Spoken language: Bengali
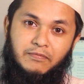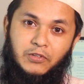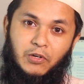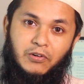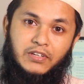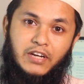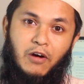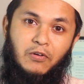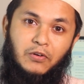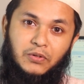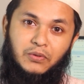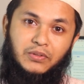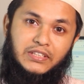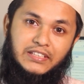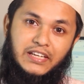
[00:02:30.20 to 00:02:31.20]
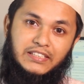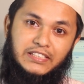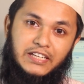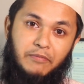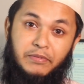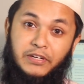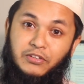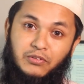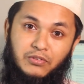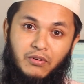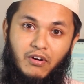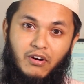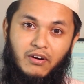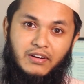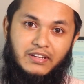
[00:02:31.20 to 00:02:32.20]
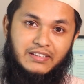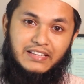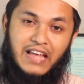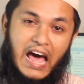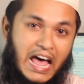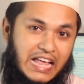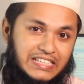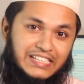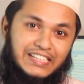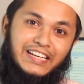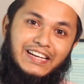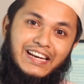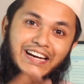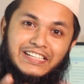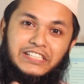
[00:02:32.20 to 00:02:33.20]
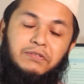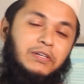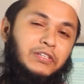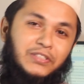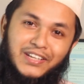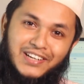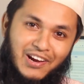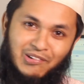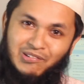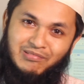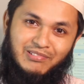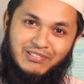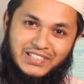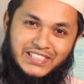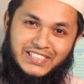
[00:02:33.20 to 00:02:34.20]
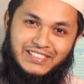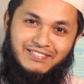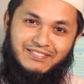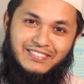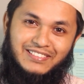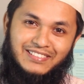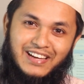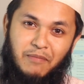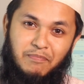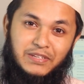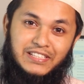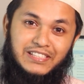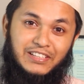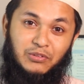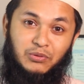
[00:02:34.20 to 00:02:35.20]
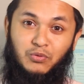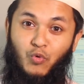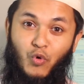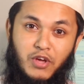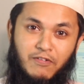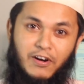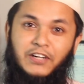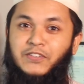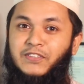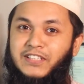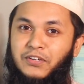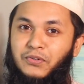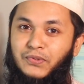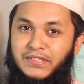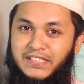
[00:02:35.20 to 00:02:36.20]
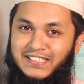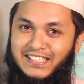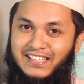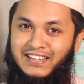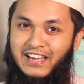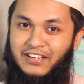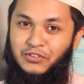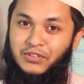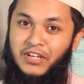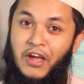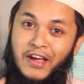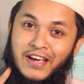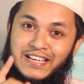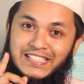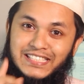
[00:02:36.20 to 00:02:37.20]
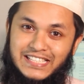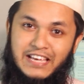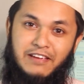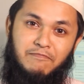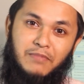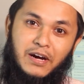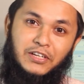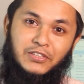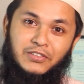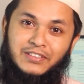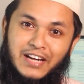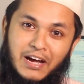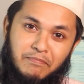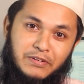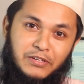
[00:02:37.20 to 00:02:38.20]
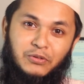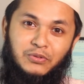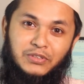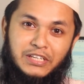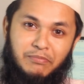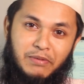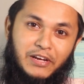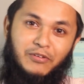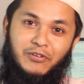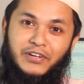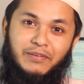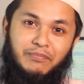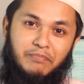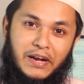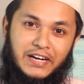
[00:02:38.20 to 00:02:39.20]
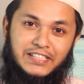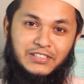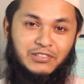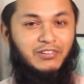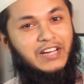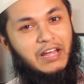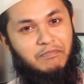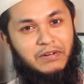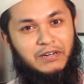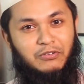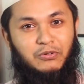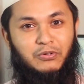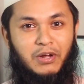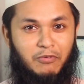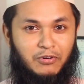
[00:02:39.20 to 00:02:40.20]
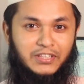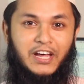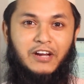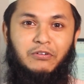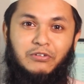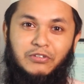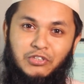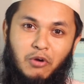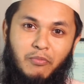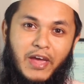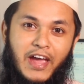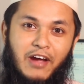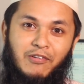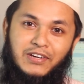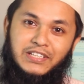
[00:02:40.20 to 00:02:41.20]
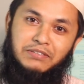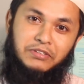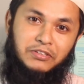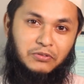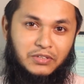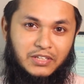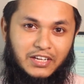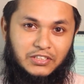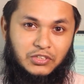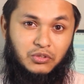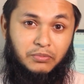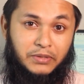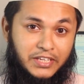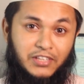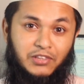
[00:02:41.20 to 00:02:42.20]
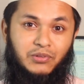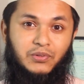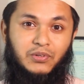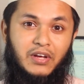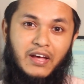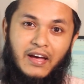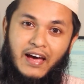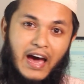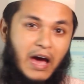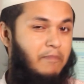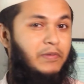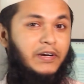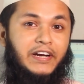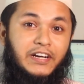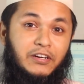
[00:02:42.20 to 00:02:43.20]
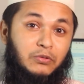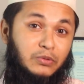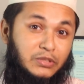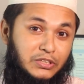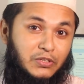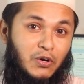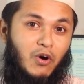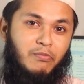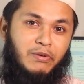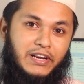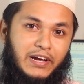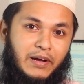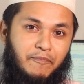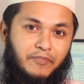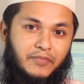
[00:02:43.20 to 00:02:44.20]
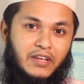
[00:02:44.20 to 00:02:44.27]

যখন ডাউনলোড করতে যাচ্ছেন আপনি কিন্তু না জেনেই লেটেস্ট ভার্সনটা ডাউনলোড করতেছেন আপনি কিন্তু ওই ভার্সনটা খুঁজতেছেন না যদি সেম ভার্সনটা আপনি খুঁজে বের করে প্র্যাকটিস করেন আপনার কোড এবং তার কোড সব এক হয়ে যাবে কোড কাজ করবে কিন্তু আপনার এটা উচিত হবে না